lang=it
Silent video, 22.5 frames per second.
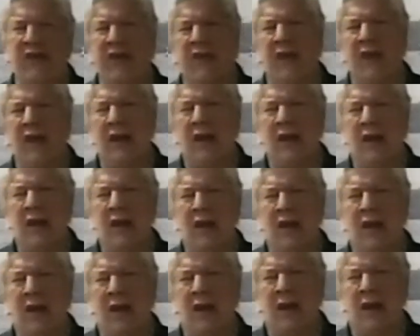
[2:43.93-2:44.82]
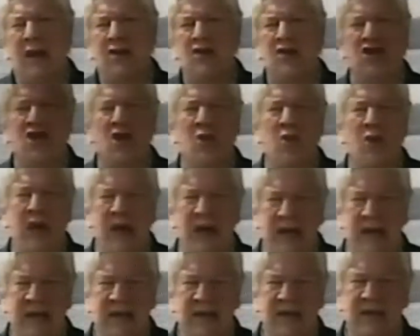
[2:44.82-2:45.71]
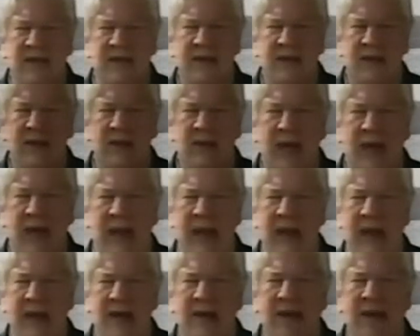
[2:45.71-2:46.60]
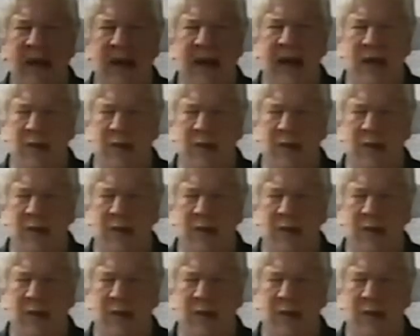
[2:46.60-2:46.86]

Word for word: fra le sciarade e le partite a whist